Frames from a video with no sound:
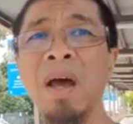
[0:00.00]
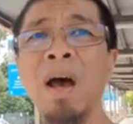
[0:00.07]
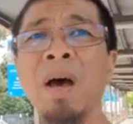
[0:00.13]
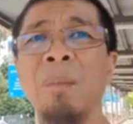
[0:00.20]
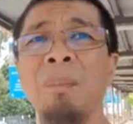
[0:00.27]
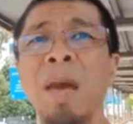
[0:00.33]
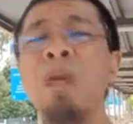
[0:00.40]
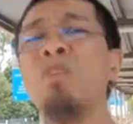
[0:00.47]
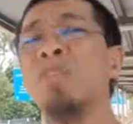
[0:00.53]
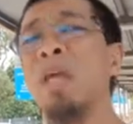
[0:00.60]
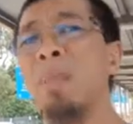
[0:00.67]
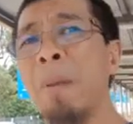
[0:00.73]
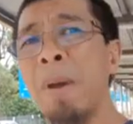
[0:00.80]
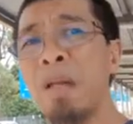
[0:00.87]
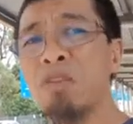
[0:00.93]
Paano tayo
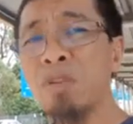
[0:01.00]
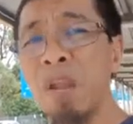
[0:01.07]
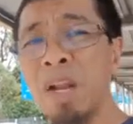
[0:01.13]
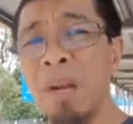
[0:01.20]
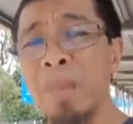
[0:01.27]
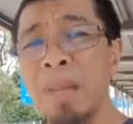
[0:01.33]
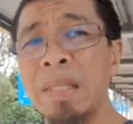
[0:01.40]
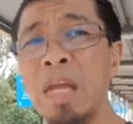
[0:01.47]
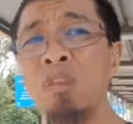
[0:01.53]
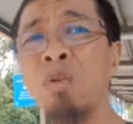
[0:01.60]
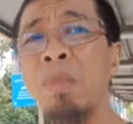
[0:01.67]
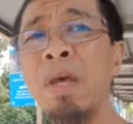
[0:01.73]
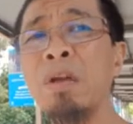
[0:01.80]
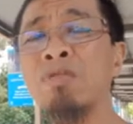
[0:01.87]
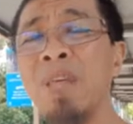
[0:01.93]
papasok na Ramadan kung
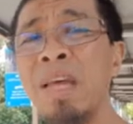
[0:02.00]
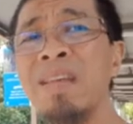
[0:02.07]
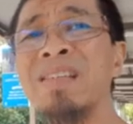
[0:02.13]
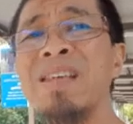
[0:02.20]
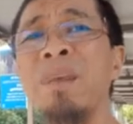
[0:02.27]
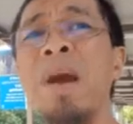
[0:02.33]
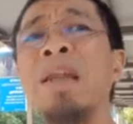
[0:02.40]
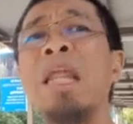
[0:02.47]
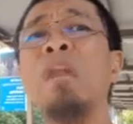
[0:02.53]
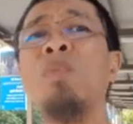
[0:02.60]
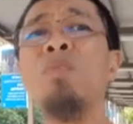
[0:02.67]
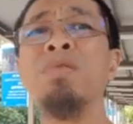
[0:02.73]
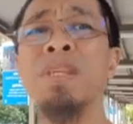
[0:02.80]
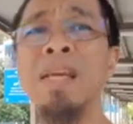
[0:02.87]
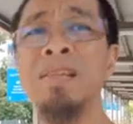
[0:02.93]
meron tayong sama ng
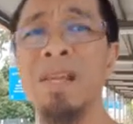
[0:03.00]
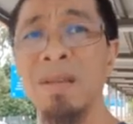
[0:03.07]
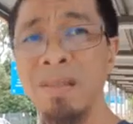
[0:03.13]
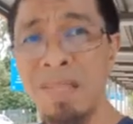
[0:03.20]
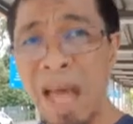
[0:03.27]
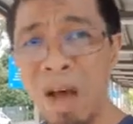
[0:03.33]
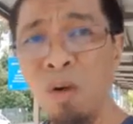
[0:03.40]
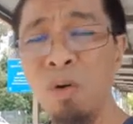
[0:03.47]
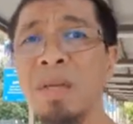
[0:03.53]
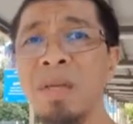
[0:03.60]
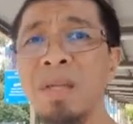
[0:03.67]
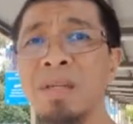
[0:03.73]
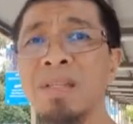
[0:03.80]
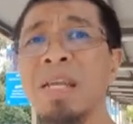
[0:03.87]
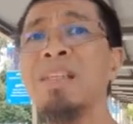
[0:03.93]
loob sa isang tao,
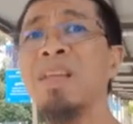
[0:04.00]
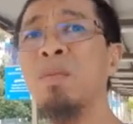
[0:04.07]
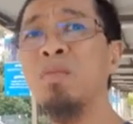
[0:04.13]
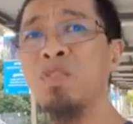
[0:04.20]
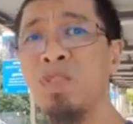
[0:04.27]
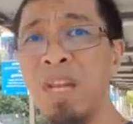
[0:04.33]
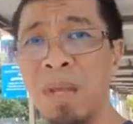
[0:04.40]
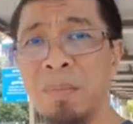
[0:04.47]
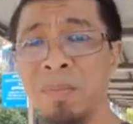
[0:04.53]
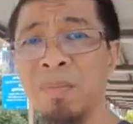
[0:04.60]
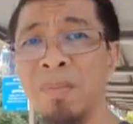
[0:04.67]
sa isang Muslim?